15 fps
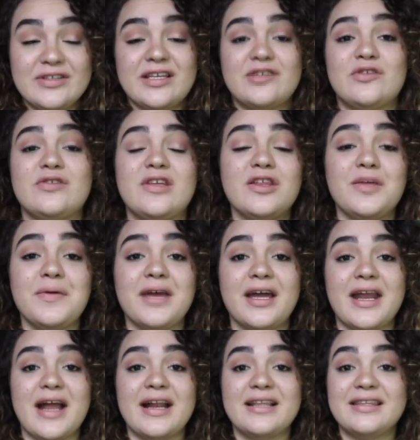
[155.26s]
estás suscrito a mi
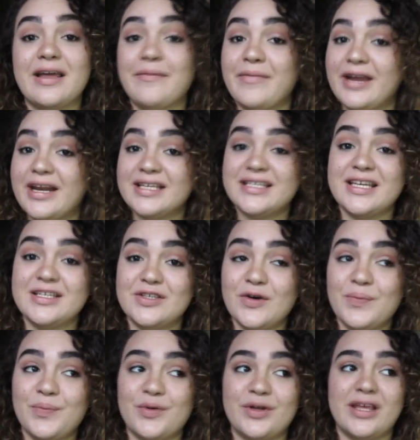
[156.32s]
canal, también haz
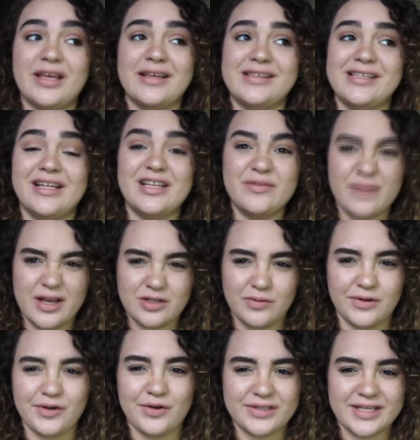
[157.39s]
eso porque sí les voy a
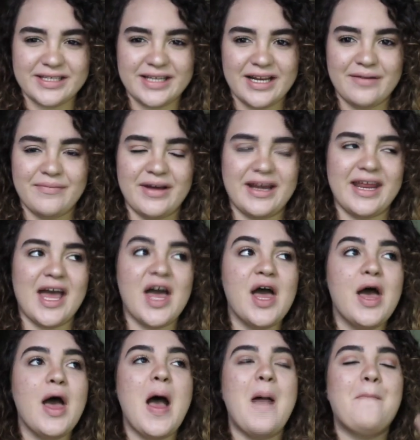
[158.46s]
subir cosas de Alemania
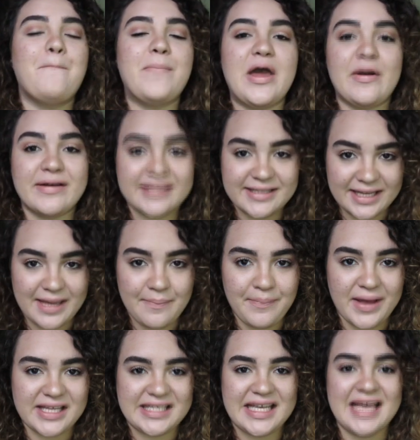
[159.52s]
pero hasta que
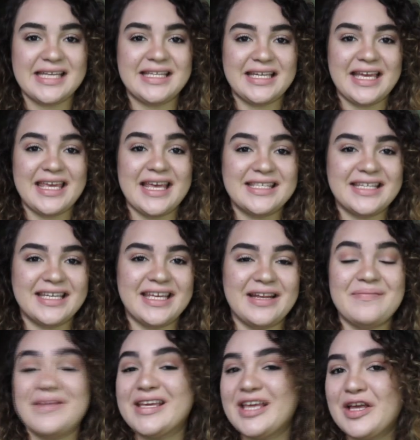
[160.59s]
pase, hasta que ya esté aquí
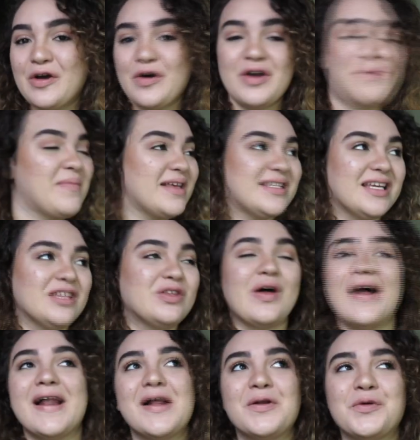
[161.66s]
en México y pase
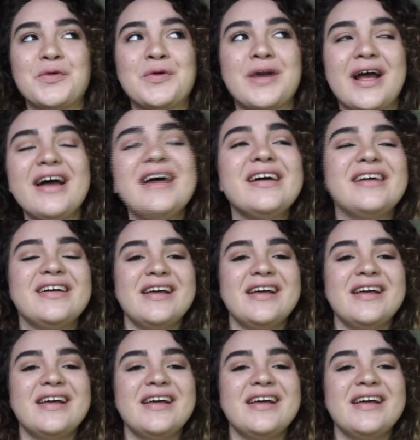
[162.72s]
toda la locura.